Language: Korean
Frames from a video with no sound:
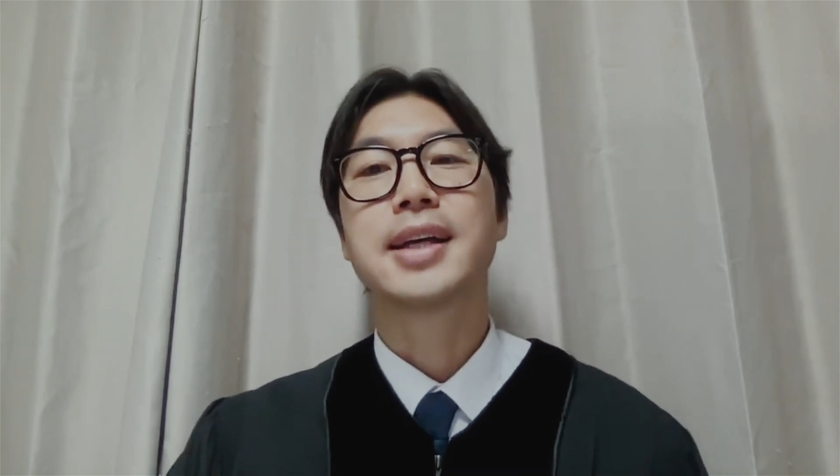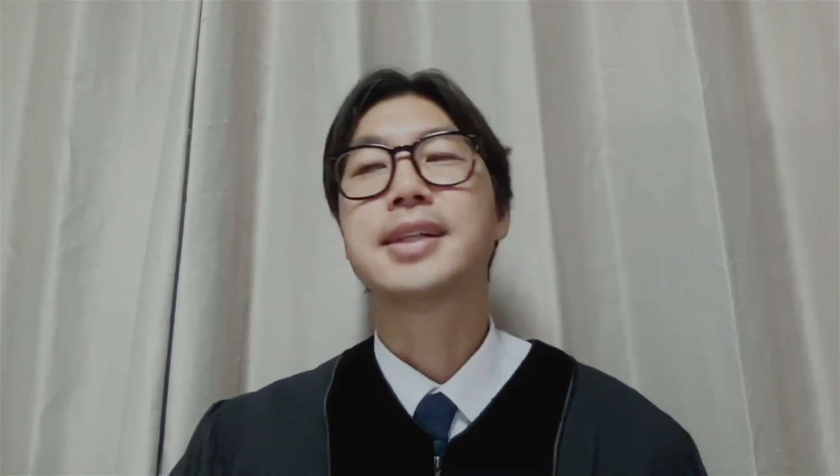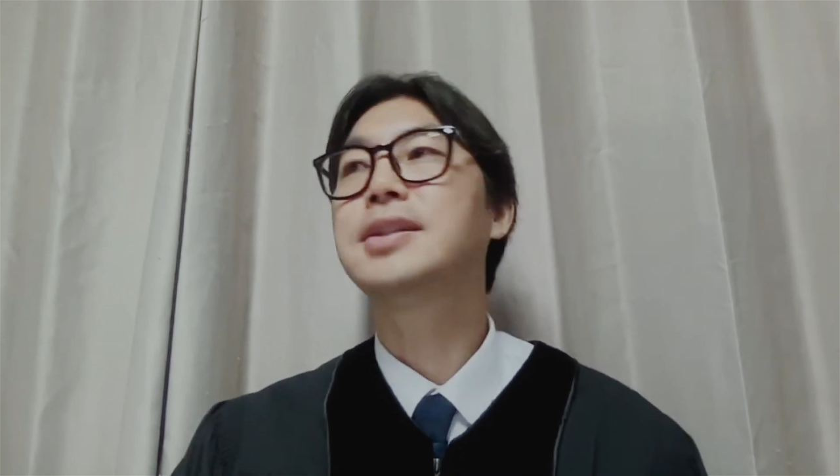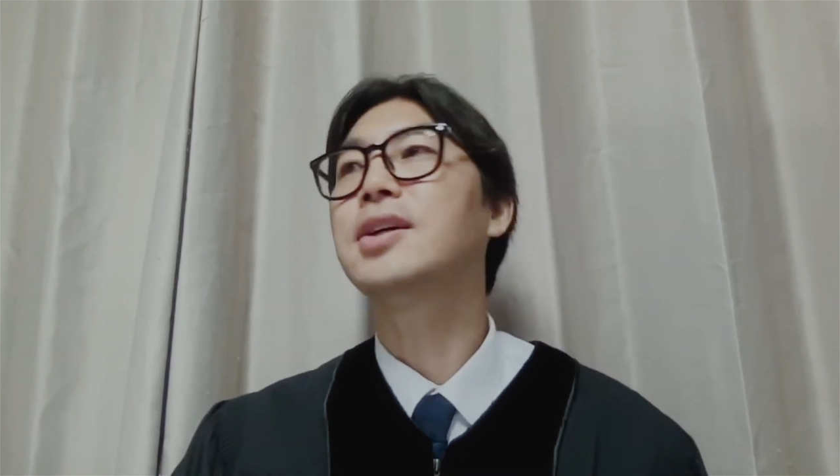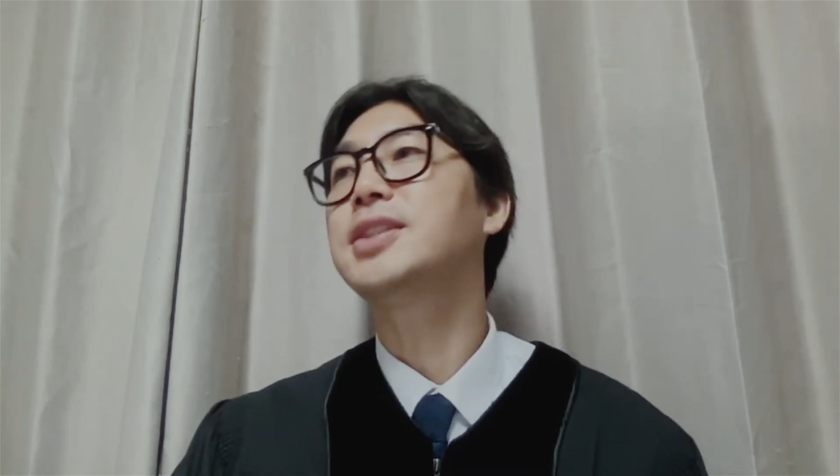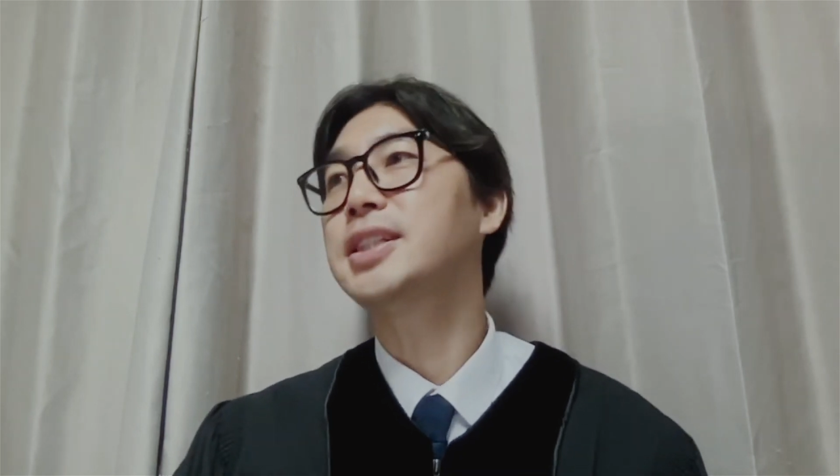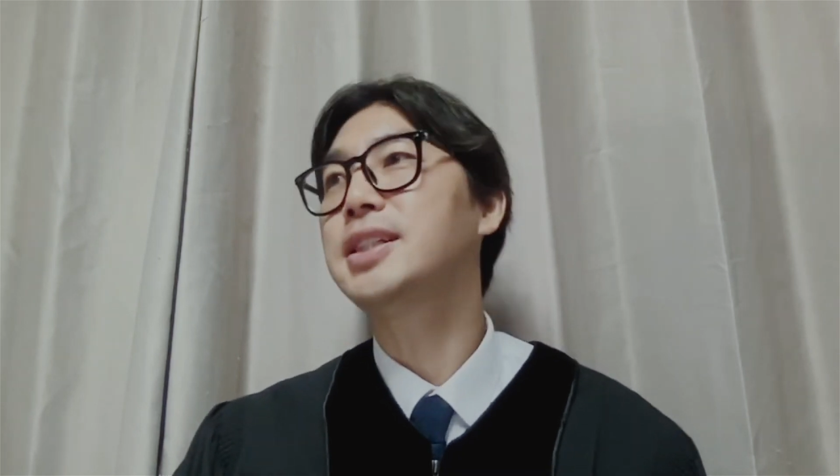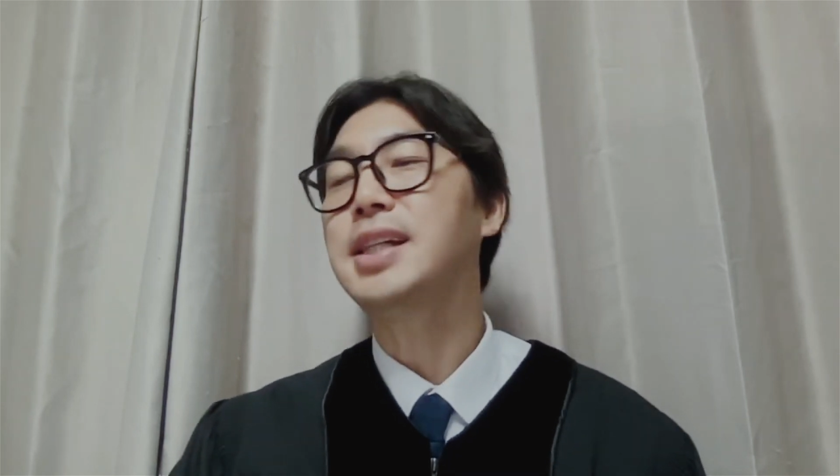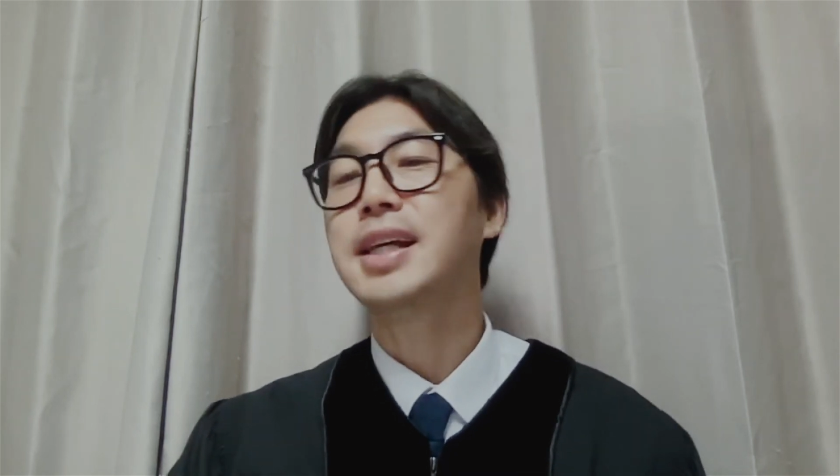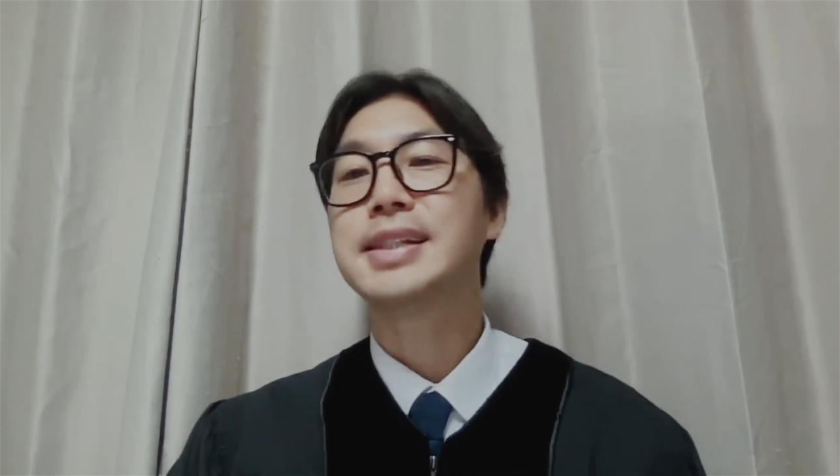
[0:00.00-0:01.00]

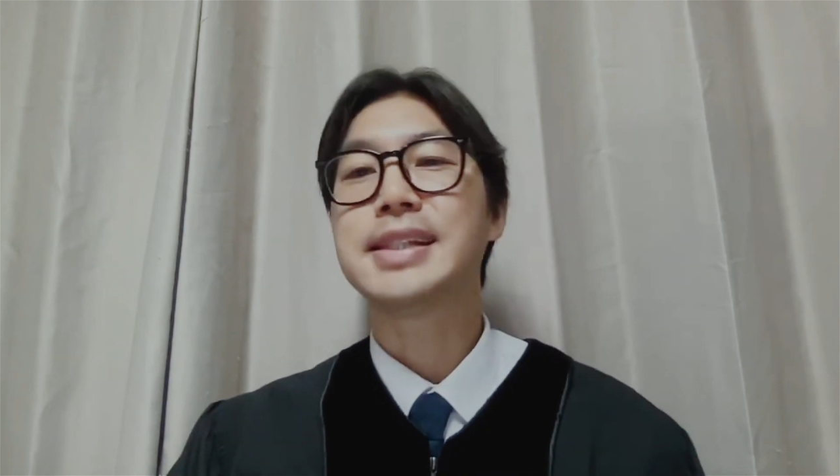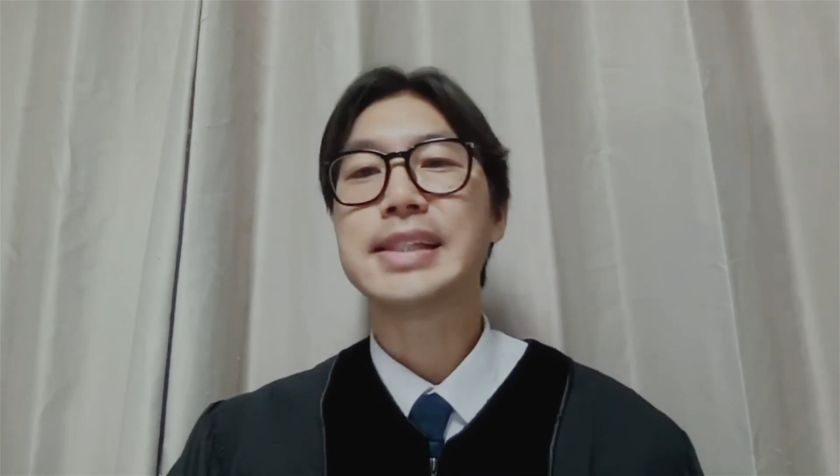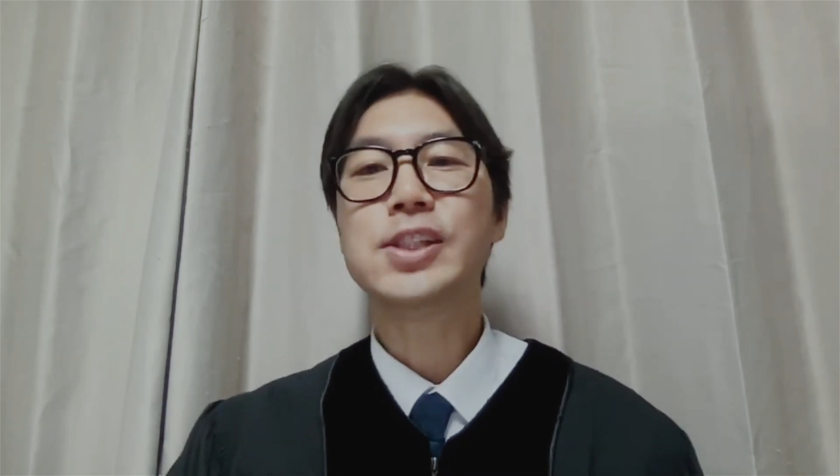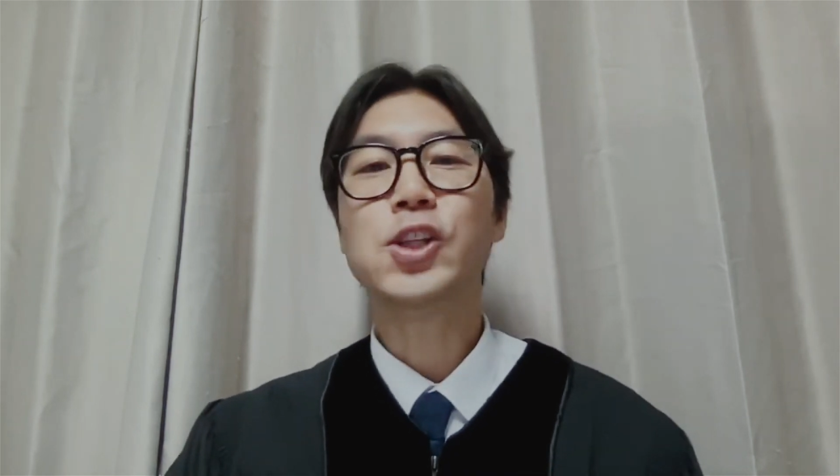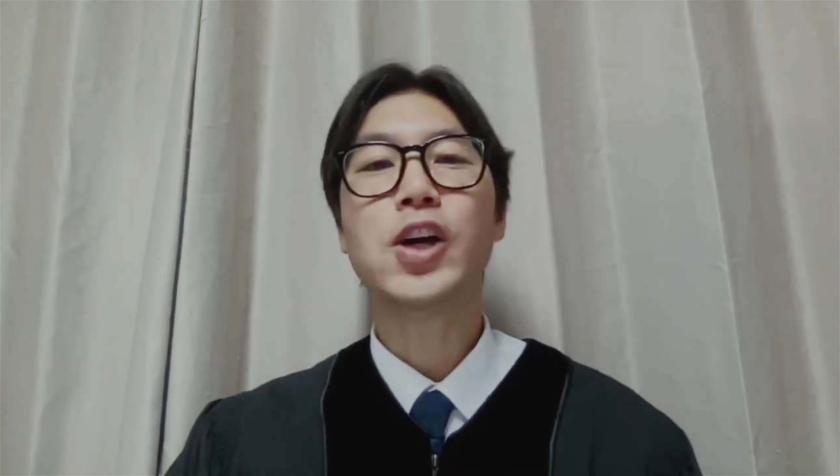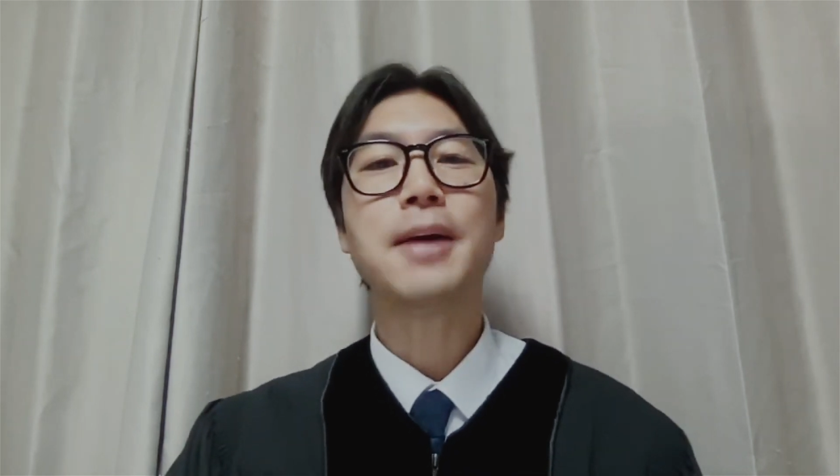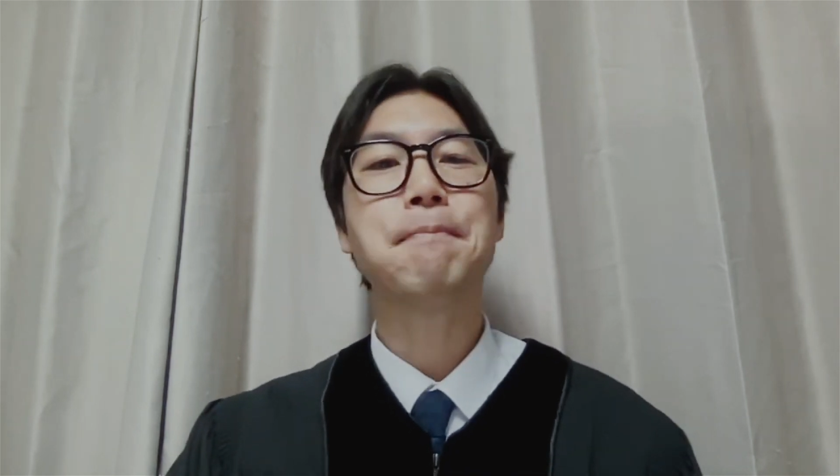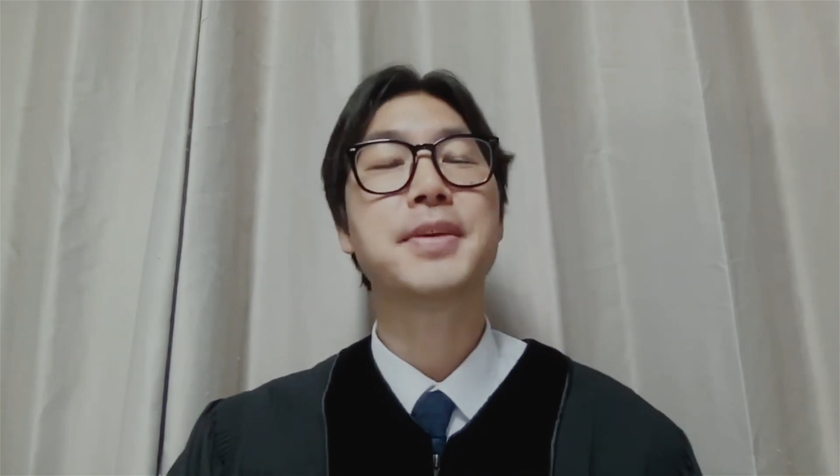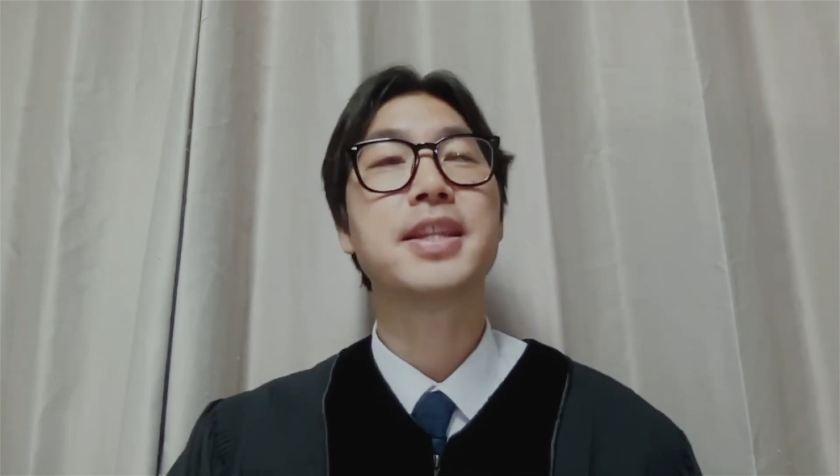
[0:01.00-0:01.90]
그것이 진정한